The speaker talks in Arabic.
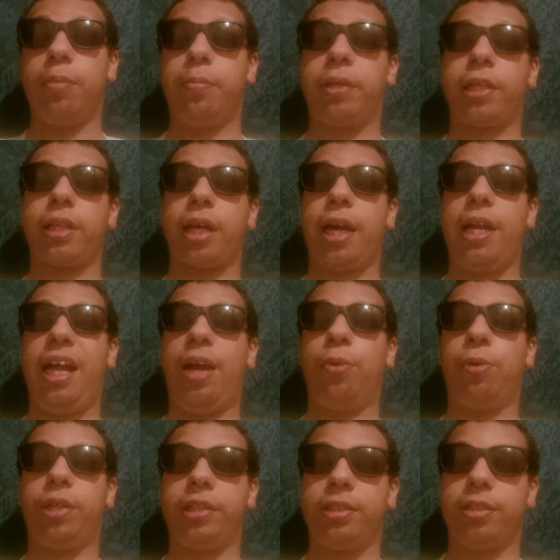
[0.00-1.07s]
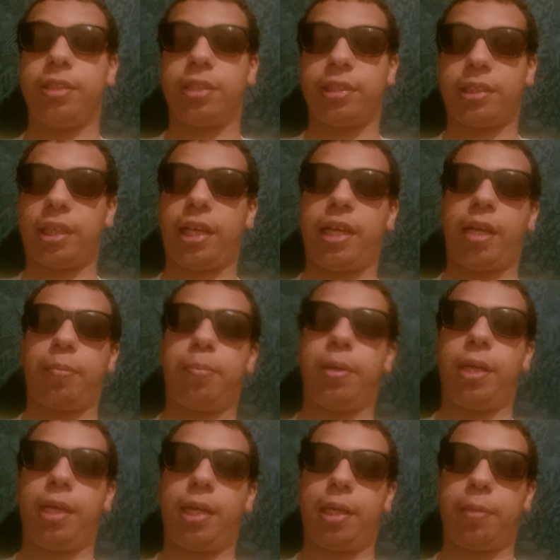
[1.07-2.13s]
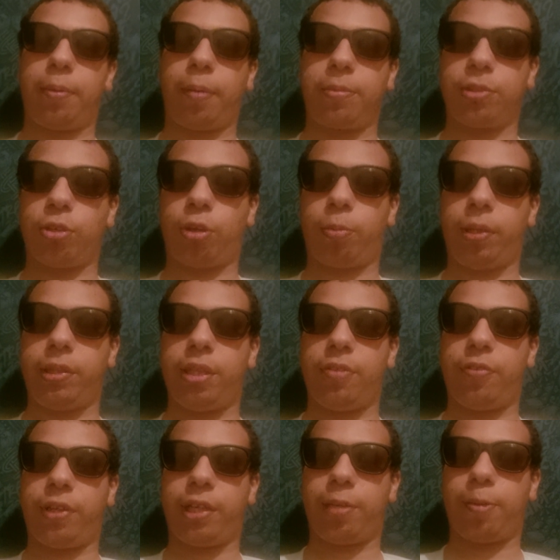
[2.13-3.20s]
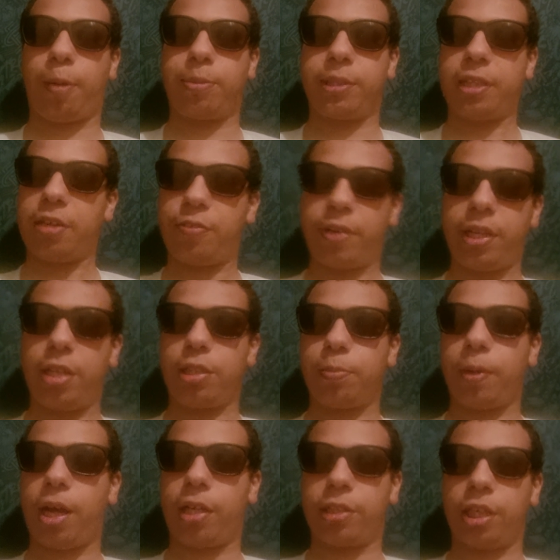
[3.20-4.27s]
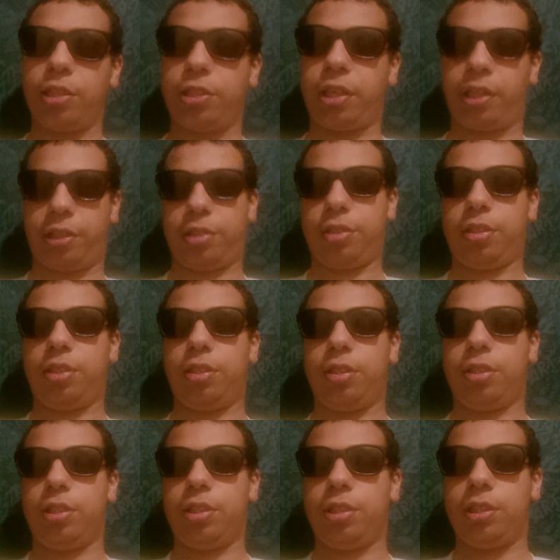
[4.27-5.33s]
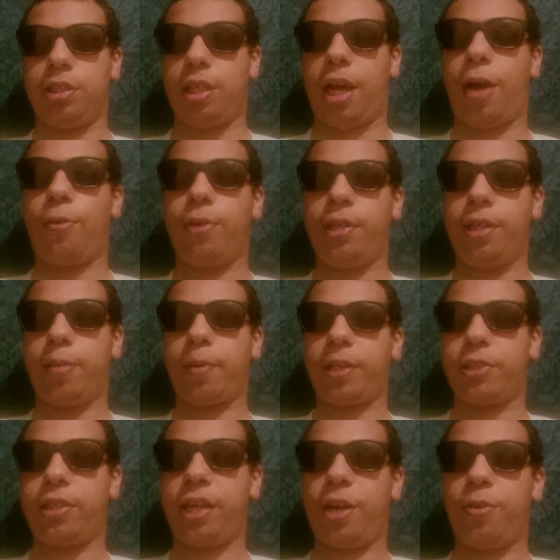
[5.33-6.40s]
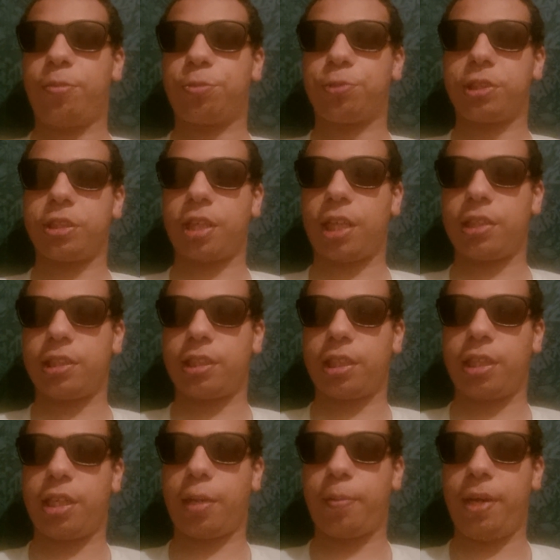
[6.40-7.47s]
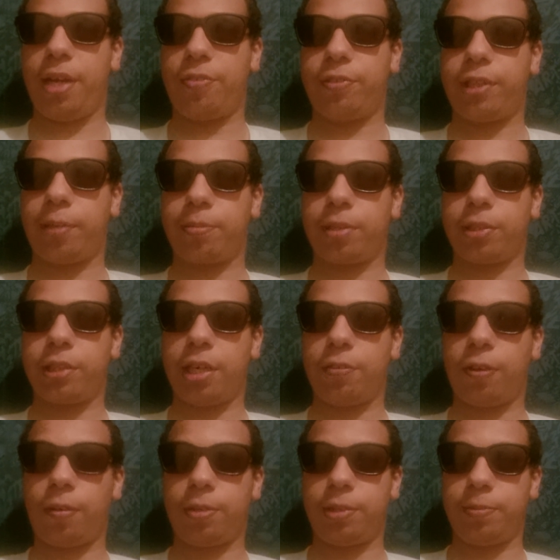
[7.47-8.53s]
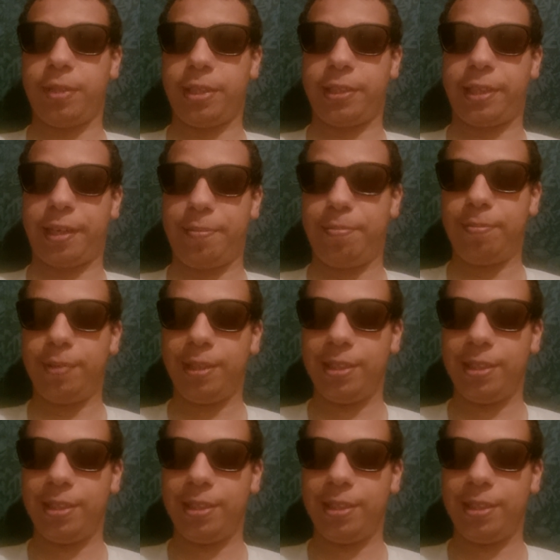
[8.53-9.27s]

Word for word: بدا تلقى الحولي صغير ب 45 الف ريال ب 50 الف ريال شي بقاش غنشري حولي الا بغيت تشري حولي متوسط خاصك 4000 درهم 3500 درهم